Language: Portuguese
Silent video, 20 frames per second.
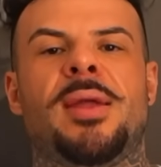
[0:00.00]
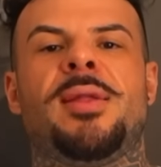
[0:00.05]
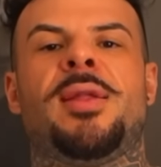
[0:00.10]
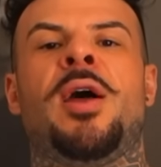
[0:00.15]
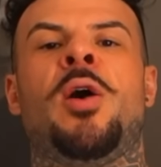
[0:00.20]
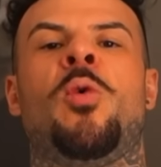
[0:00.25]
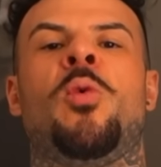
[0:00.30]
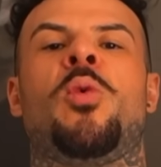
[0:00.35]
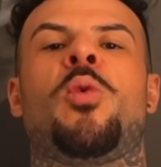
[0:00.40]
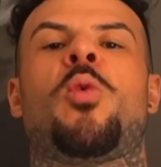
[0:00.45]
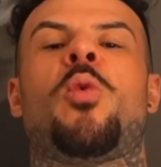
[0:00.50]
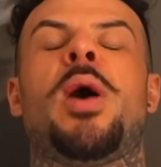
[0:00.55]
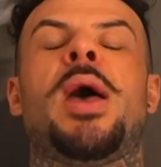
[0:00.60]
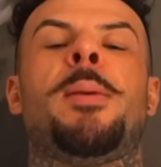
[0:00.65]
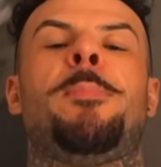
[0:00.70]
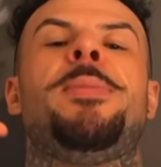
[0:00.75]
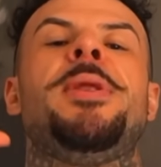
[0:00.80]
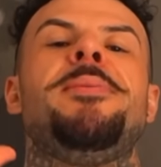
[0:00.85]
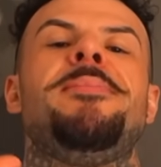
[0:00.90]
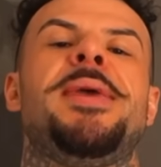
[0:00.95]
Então, qual é
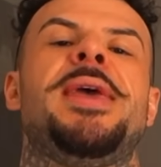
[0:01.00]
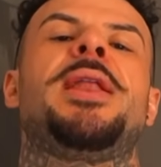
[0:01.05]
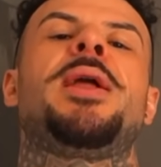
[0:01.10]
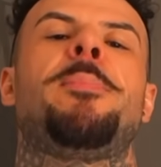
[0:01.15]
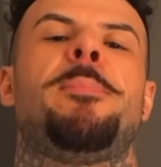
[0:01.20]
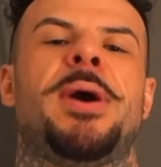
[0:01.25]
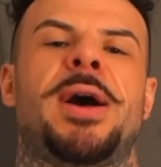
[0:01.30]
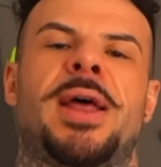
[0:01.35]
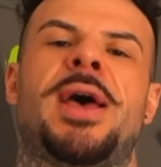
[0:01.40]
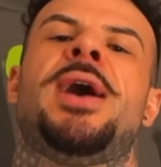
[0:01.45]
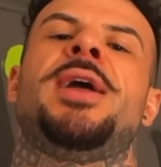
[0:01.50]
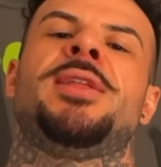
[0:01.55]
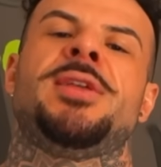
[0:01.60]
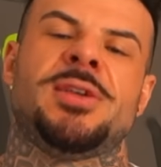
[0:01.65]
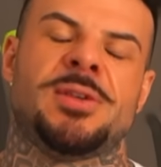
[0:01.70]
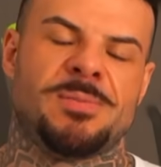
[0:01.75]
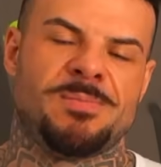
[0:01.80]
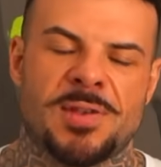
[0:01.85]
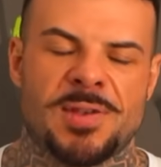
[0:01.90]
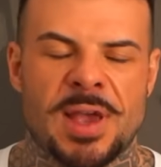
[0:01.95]
a primeira
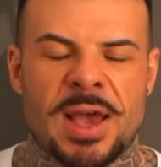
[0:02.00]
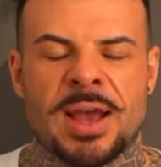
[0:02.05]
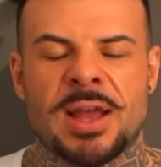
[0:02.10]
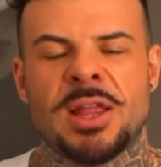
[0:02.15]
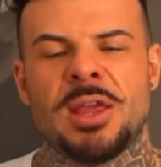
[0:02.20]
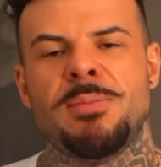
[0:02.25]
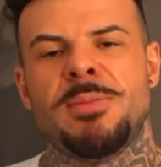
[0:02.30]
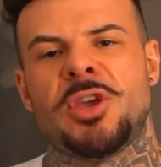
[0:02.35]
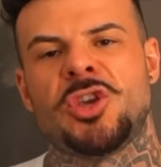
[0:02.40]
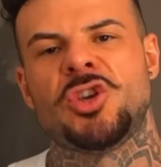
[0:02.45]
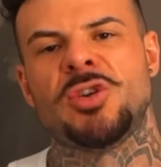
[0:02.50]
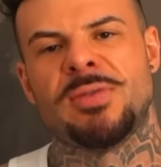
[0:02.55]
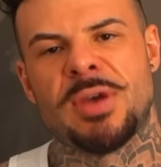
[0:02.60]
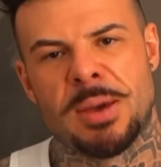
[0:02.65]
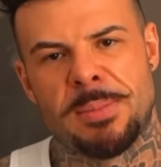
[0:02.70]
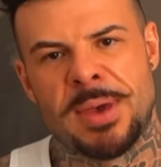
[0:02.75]
parada? Se a academia estiver